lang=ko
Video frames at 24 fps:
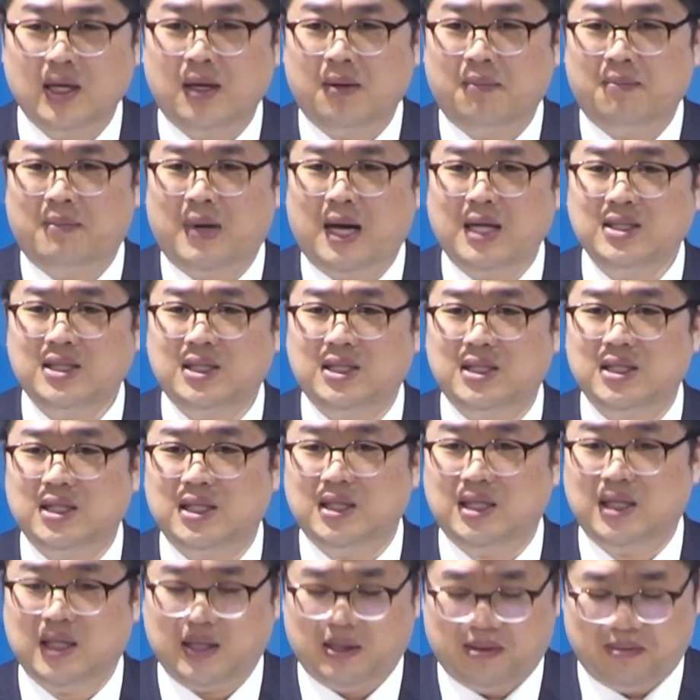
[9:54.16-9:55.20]

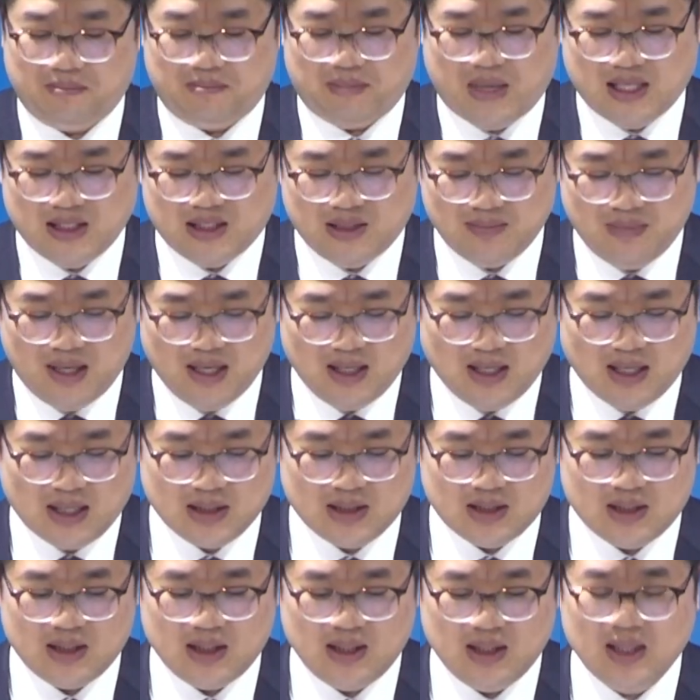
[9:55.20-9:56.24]
마치
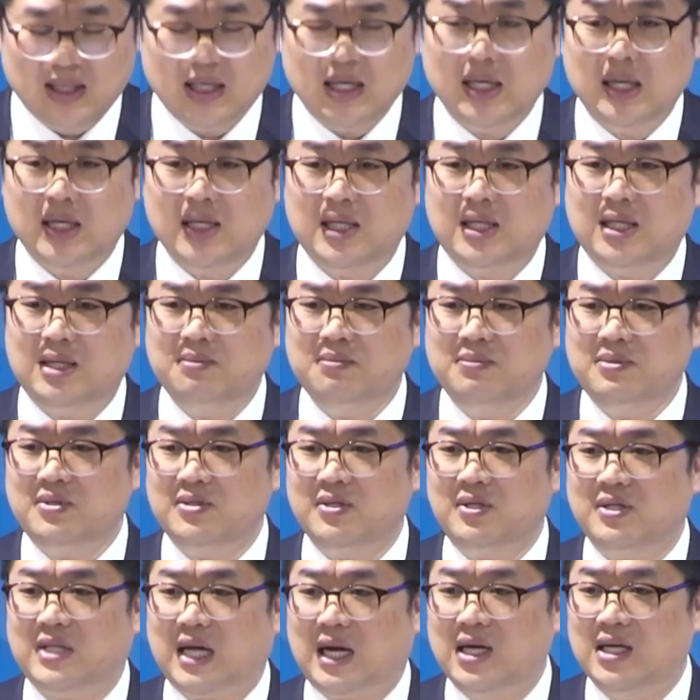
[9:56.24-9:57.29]
마지막까지
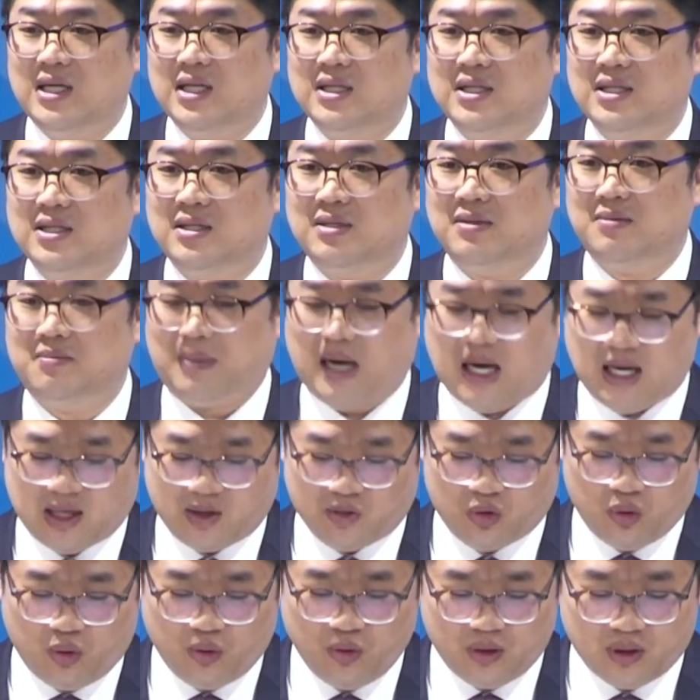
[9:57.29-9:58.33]
힘써 달리는
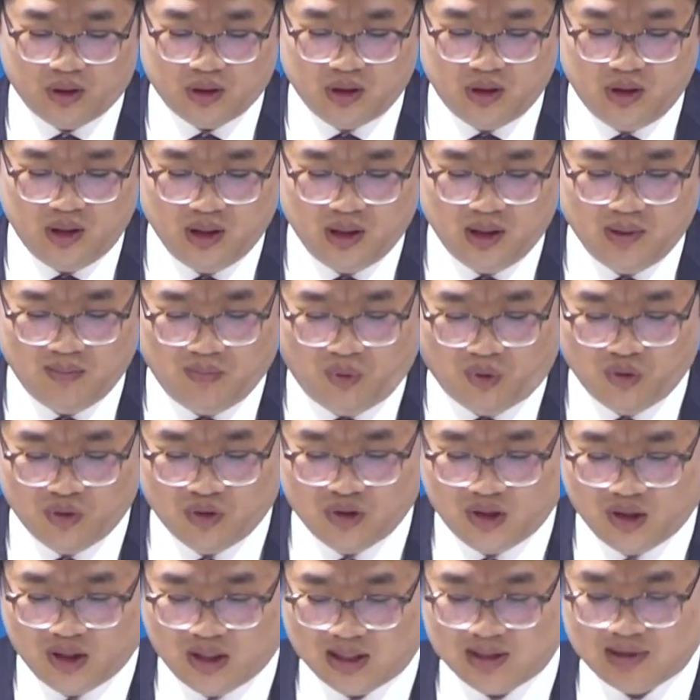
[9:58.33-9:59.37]
마라토너를 보는
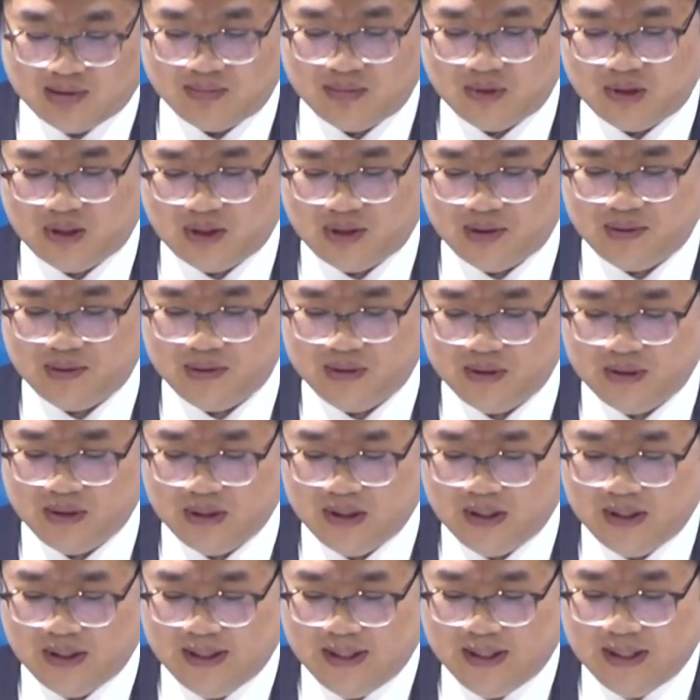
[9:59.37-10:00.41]
것 같습니다.
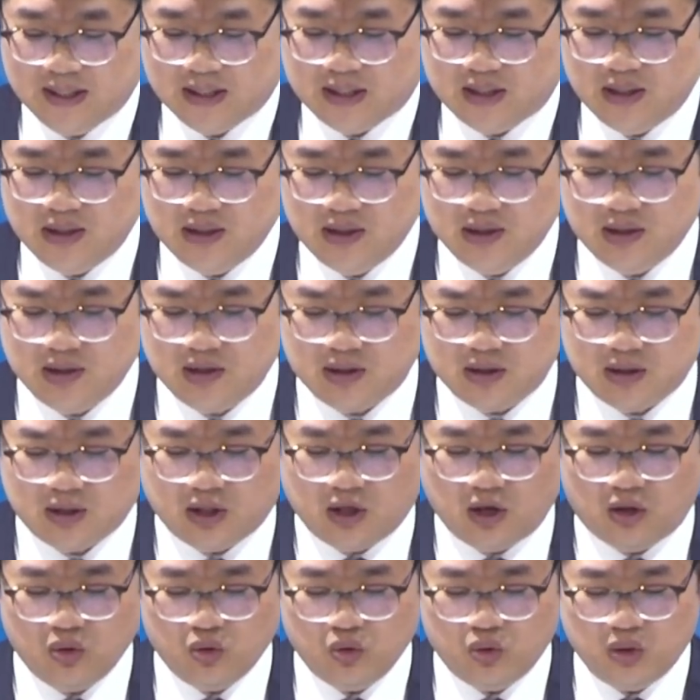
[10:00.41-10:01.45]
그는
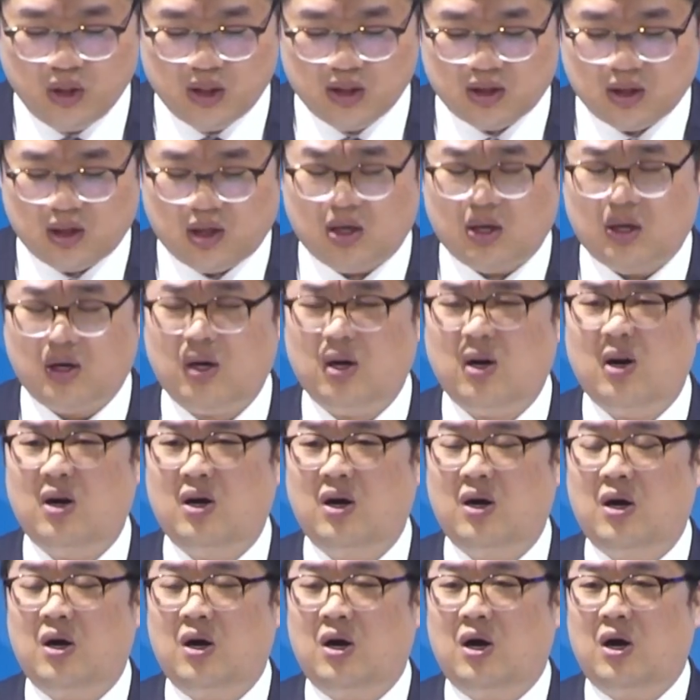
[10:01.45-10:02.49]
경주에서
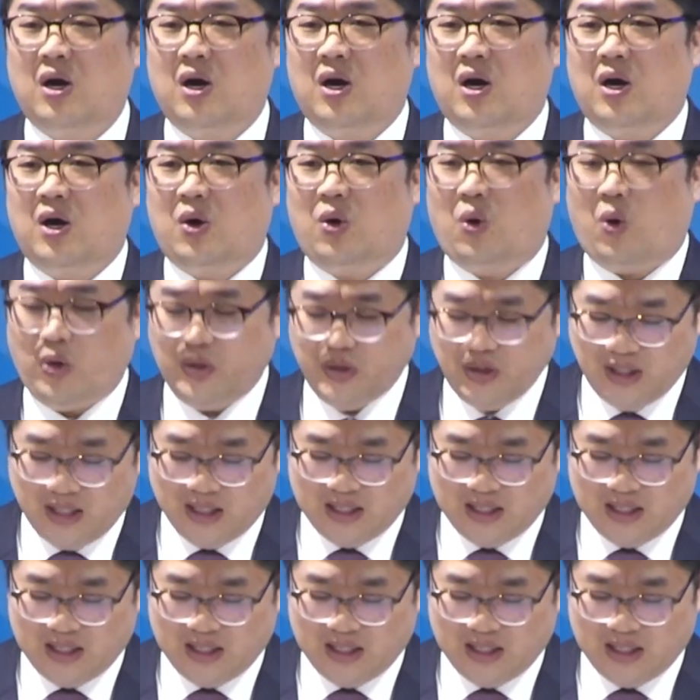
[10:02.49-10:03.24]
혼자